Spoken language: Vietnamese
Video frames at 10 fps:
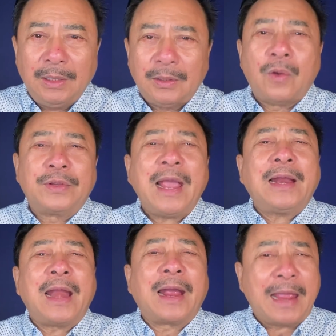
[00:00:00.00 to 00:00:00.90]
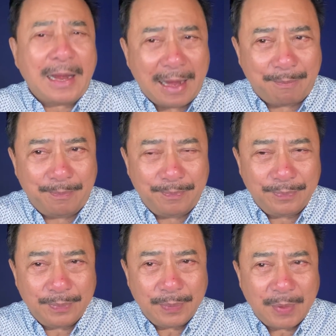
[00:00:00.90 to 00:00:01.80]
Thôi chắc là nghe lầm,
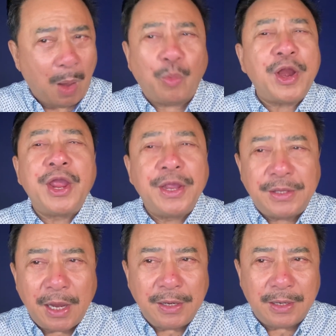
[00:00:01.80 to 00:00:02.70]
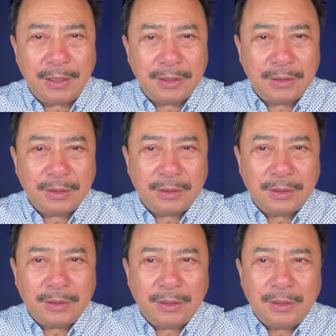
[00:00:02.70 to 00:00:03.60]
không có để ý tới nữa.
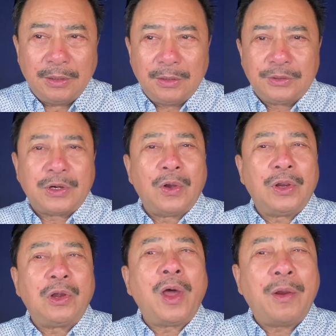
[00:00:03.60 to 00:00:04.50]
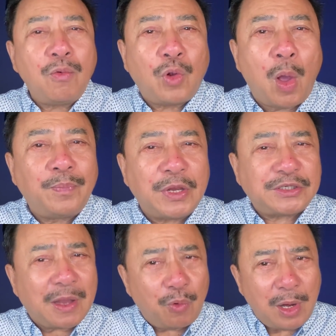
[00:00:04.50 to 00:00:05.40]
Rồi lo nấu cơm thì
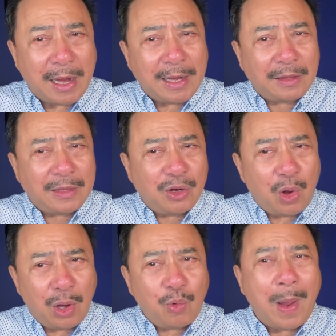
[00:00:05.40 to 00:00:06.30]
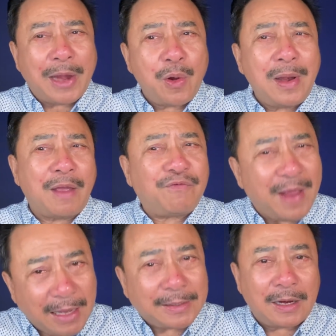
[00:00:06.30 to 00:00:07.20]
sau đó lại nghe tiếng nói của ai đó lại
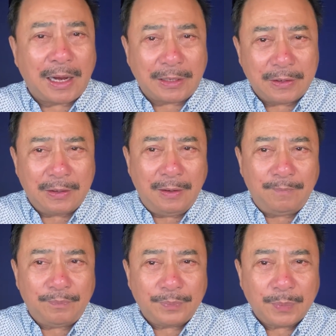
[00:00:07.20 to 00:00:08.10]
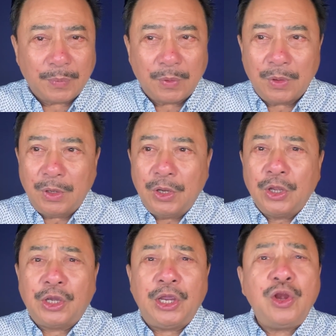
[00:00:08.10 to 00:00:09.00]
phát ra lần nữa.
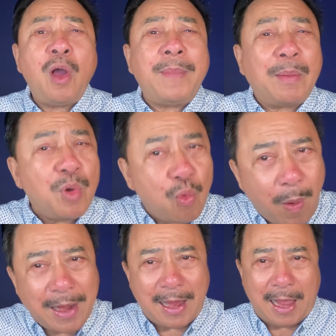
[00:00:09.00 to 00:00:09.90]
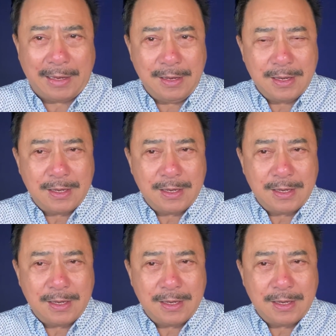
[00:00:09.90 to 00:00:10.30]
Khi đó mẹ mới quay lại,